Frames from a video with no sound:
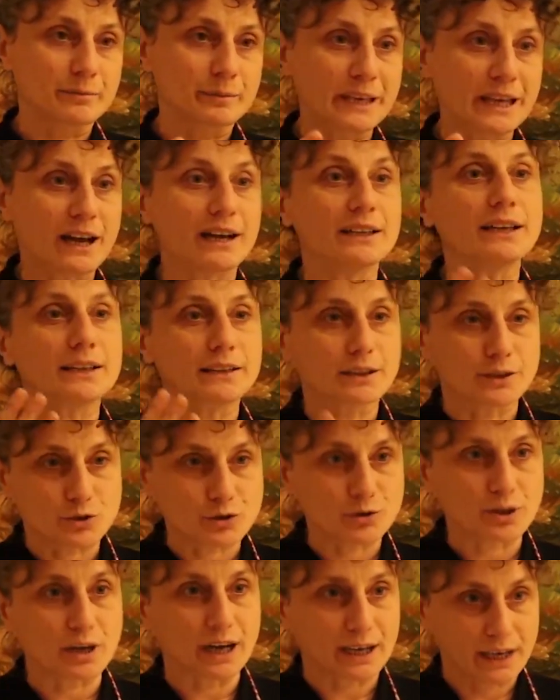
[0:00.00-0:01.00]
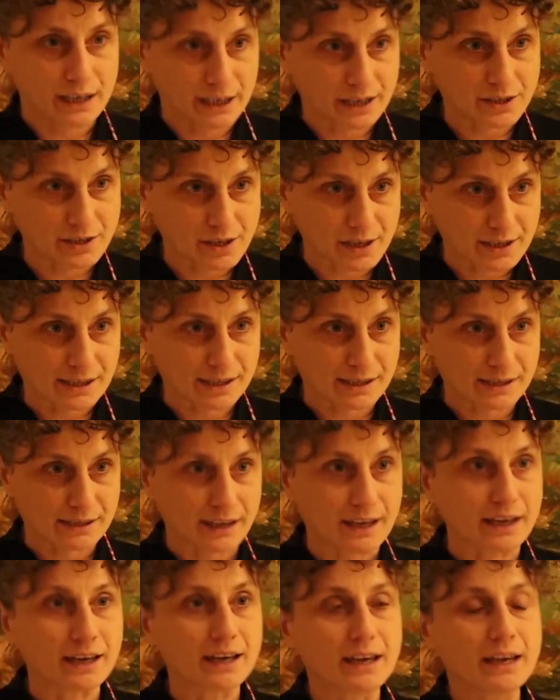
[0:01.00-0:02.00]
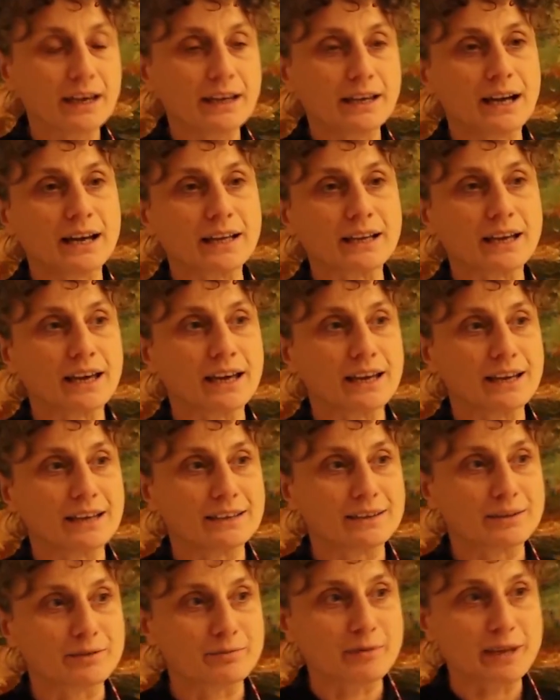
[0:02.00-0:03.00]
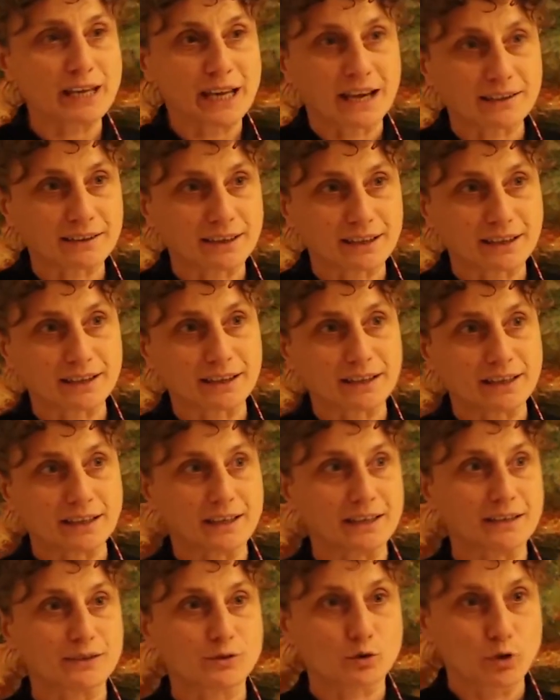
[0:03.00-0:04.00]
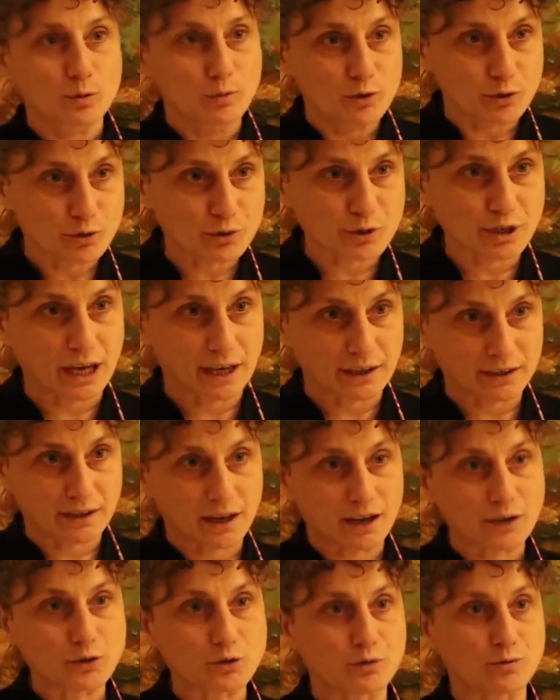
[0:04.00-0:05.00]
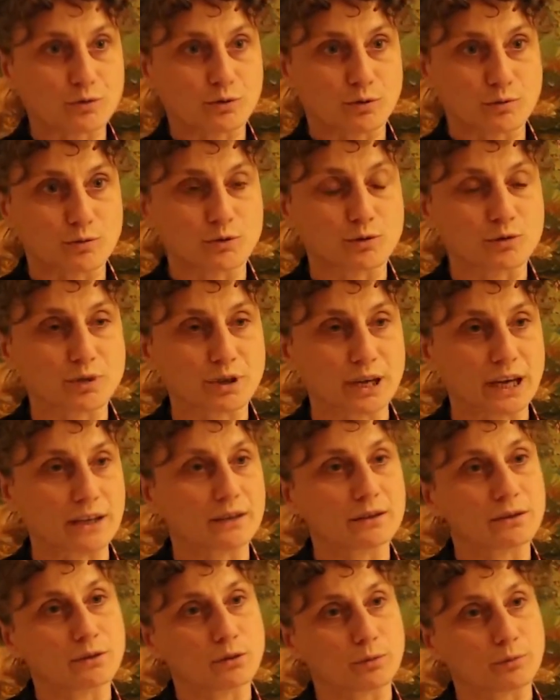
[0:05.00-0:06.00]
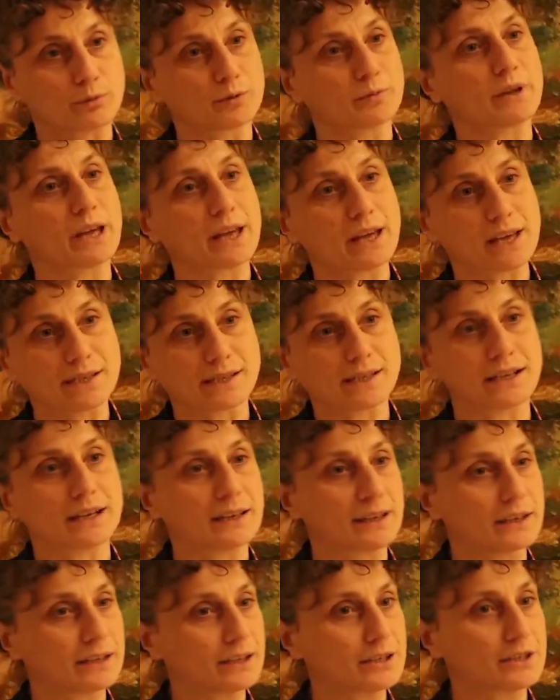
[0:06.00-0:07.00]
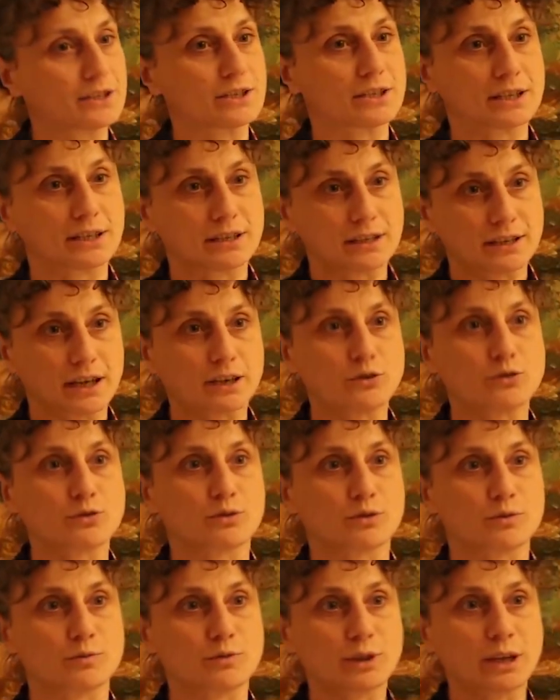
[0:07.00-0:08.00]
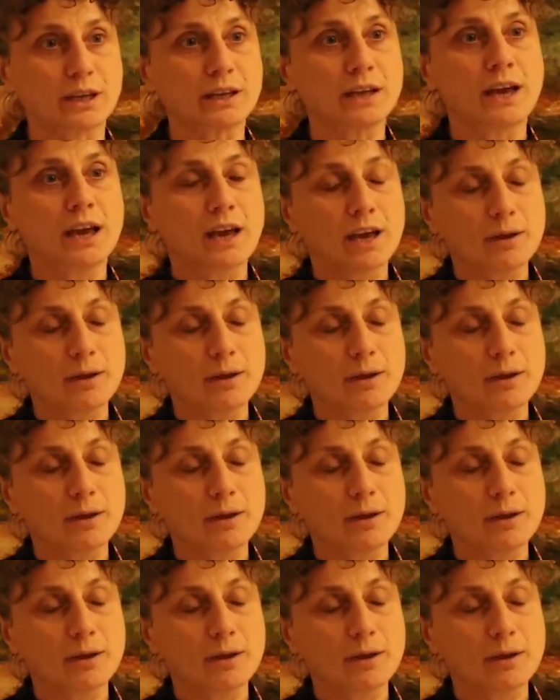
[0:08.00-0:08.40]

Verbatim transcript: bir alan açıyor aile içerisinde. Yani bir yandan hani sömürürken, daha çok sömürürken, toplumda ezilenleri, işçileri daha çok sömürürken